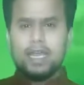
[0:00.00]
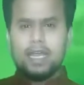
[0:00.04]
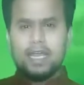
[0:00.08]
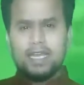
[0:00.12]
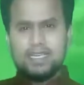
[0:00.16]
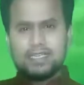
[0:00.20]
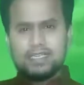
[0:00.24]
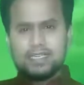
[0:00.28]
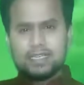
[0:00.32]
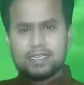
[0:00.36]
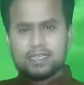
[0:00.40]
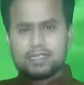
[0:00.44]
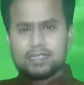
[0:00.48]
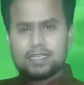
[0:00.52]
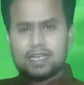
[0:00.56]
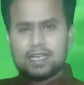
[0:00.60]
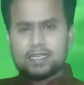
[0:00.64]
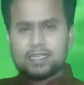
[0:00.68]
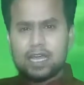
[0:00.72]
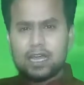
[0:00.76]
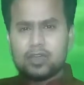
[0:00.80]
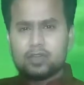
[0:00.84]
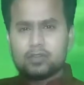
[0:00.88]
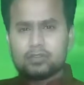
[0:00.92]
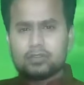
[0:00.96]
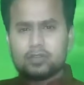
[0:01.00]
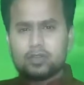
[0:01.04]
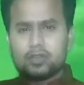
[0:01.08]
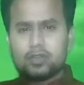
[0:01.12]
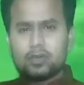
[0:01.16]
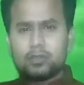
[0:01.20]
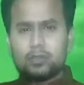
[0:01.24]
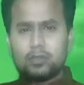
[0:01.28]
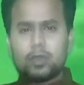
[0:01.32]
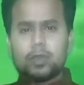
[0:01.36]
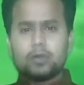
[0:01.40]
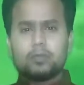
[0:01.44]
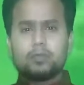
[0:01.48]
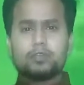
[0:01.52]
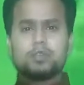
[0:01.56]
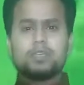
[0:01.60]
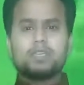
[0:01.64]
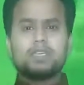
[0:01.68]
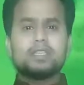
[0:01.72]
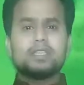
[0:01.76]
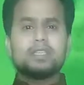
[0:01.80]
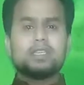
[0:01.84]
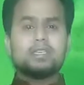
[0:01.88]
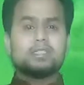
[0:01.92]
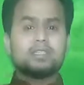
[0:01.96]
এই জিনিসটা জানানোর জন্য
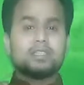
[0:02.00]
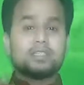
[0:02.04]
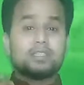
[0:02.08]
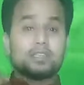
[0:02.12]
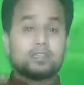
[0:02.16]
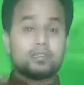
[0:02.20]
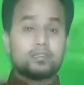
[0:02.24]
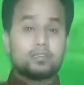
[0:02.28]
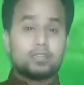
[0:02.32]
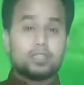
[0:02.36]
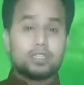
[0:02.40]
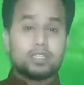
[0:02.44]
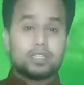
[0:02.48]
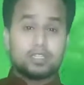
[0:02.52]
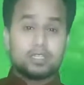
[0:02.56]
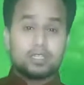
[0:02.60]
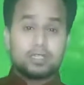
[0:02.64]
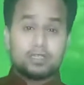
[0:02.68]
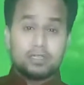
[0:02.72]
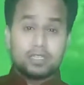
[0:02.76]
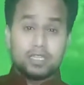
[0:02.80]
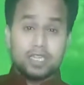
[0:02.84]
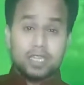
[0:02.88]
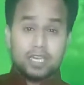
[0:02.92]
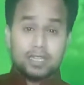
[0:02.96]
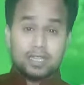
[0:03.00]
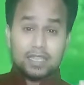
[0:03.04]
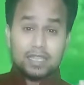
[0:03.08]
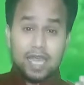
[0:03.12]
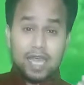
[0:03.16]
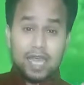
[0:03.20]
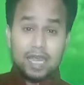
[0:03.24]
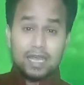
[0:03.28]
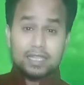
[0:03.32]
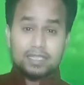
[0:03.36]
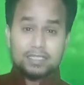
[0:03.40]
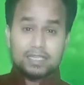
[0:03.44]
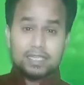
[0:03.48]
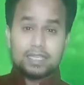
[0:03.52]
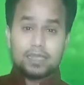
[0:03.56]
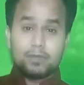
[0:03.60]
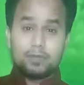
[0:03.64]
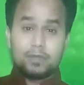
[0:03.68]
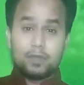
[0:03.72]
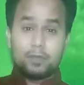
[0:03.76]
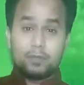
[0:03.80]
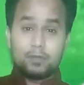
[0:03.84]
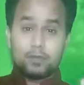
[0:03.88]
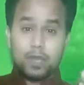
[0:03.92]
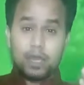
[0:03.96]
পরবর্তীতে স্মৃতিসৌধের দিকে তাকালে যাতে
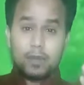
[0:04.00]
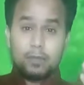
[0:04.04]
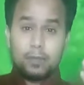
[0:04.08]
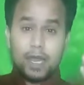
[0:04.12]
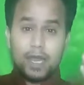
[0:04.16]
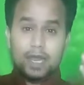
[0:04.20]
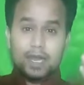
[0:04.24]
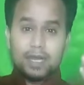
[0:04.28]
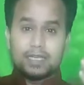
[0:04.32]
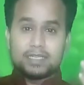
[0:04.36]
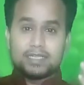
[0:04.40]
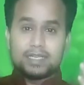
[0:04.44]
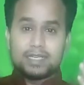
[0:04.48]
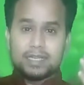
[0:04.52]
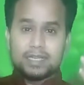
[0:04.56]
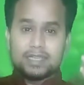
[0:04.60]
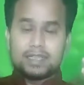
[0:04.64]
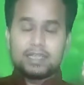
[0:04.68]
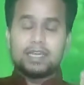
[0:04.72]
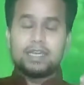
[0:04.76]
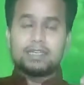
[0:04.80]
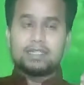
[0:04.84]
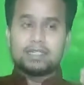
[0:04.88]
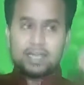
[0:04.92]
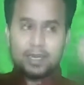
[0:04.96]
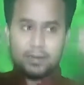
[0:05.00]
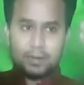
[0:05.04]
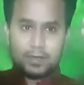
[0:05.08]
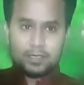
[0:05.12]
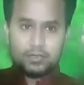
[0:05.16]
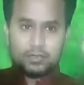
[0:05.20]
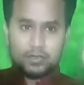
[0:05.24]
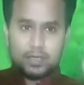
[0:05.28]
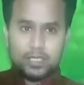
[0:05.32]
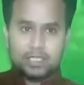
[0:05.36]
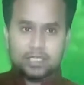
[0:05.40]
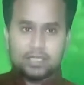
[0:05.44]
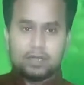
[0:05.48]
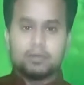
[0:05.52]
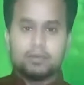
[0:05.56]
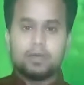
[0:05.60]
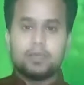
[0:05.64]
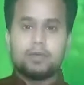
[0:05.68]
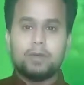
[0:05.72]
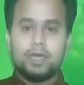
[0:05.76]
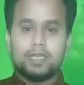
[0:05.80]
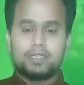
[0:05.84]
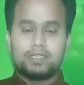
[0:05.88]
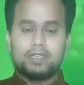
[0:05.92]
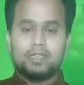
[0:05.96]
আমরা পুরো বাংলাদেশের ইতিহাসটা আমার চোখের সামনে
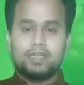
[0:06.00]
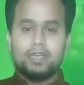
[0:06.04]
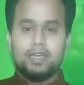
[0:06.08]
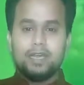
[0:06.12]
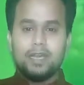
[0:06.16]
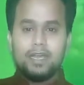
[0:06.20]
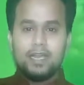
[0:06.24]
ভাসে